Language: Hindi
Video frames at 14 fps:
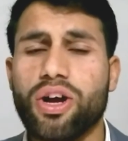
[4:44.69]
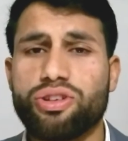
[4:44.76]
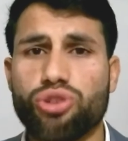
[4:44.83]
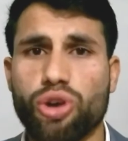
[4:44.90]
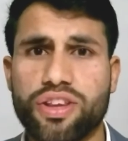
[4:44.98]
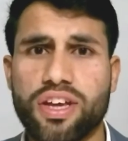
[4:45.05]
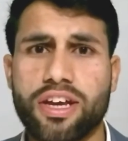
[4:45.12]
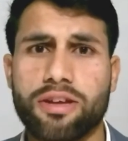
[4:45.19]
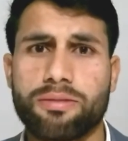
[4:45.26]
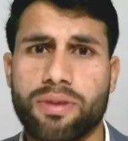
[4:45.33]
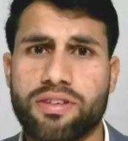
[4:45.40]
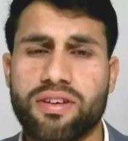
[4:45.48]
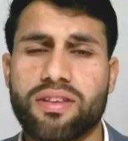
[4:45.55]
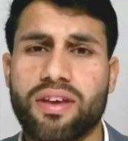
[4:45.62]
चौथी इनिंग
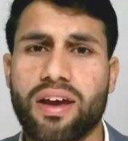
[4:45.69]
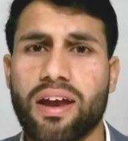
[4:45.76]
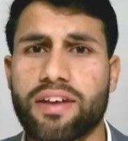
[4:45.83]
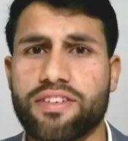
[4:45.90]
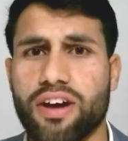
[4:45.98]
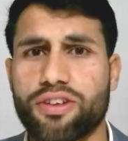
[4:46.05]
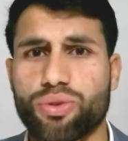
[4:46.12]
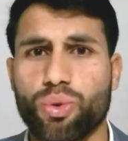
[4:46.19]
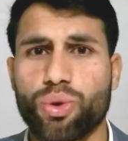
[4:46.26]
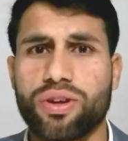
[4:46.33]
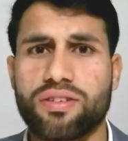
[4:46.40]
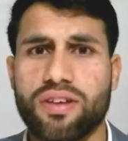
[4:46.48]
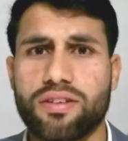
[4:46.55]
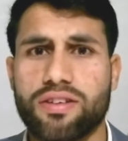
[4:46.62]
में जीत के लिए चार सौ
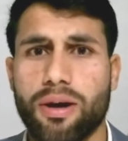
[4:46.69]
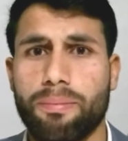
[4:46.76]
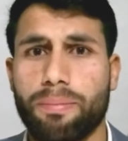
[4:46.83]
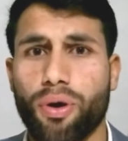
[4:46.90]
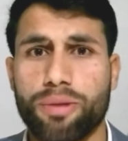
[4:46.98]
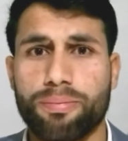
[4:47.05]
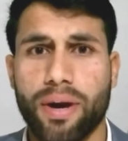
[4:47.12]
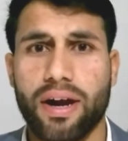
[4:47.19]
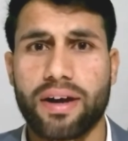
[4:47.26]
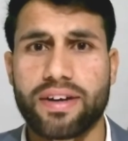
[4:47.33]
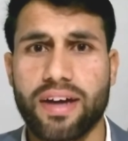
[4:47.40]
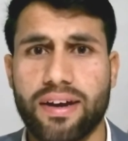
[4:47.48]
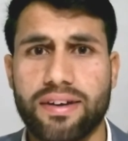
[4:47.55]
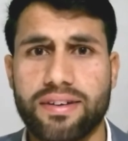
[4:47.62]
उन्नीस रन का बहुत बड़ा
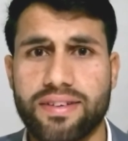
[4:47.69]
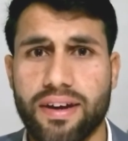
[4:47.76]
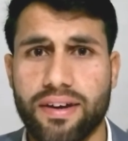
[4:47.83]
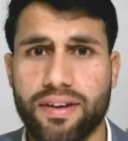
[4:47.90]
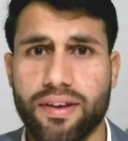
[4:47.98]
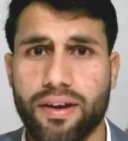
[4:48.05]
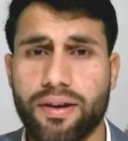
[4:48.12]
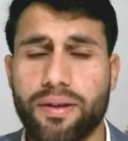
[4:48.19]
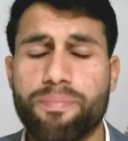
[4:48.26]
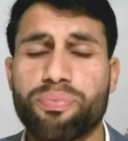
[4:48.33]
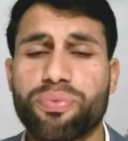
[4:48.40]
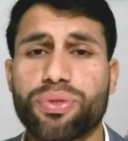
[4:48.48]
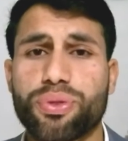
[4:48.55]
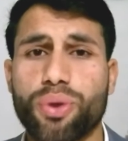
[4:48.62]
टारगेट सेट किया
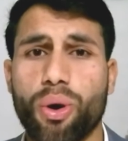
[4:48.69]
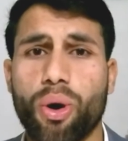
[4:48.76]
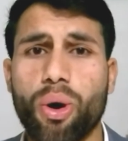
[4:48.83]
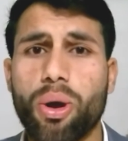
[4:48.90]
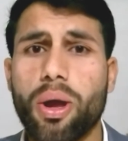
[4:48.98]
तो